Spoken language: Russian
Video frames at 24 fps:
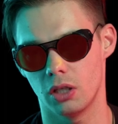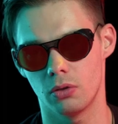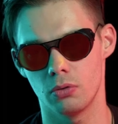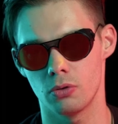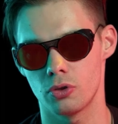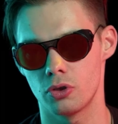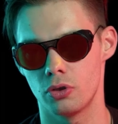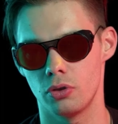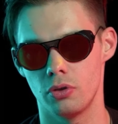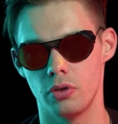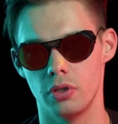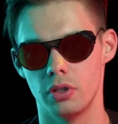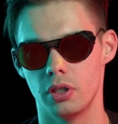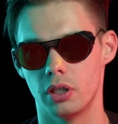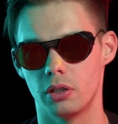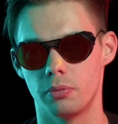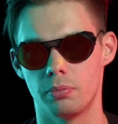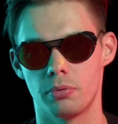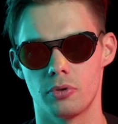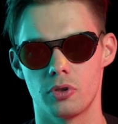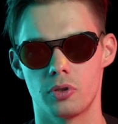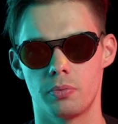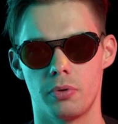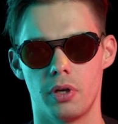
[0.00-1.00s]
Так устроено,
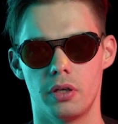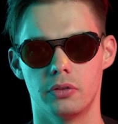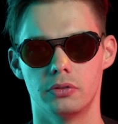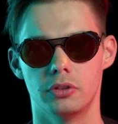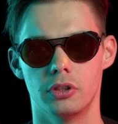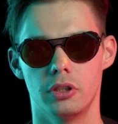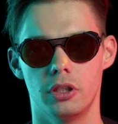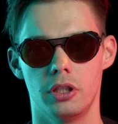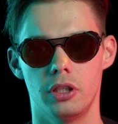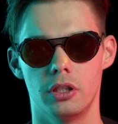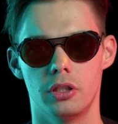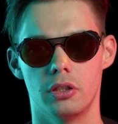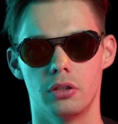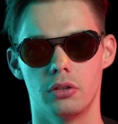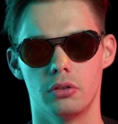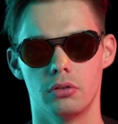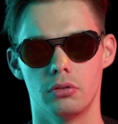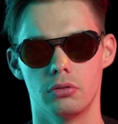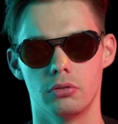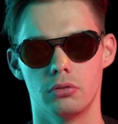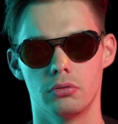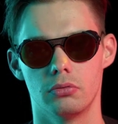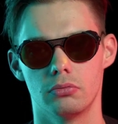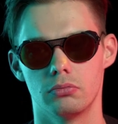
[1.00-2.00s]
это просто правило игры.
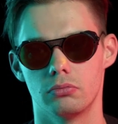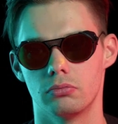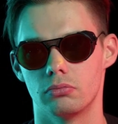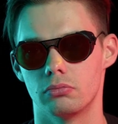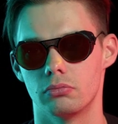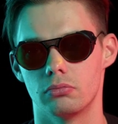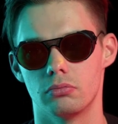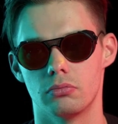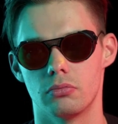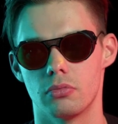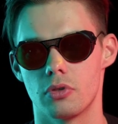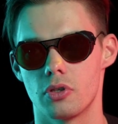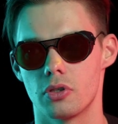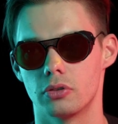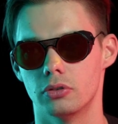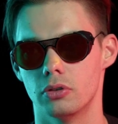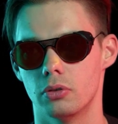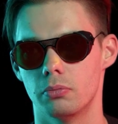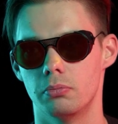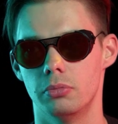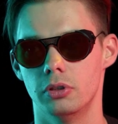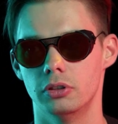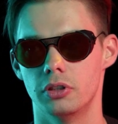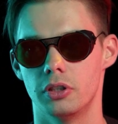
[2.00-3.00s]

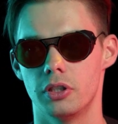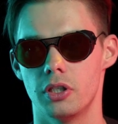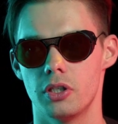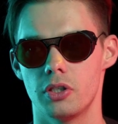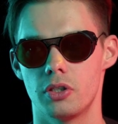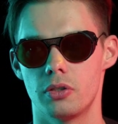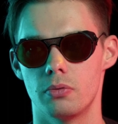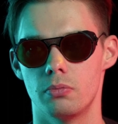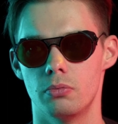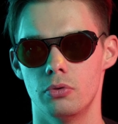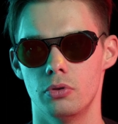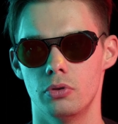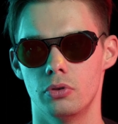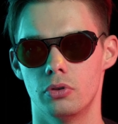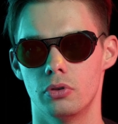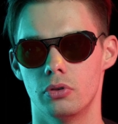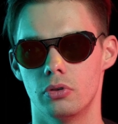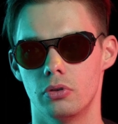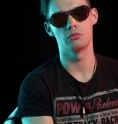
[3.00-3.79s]
Зло было, есть и будет.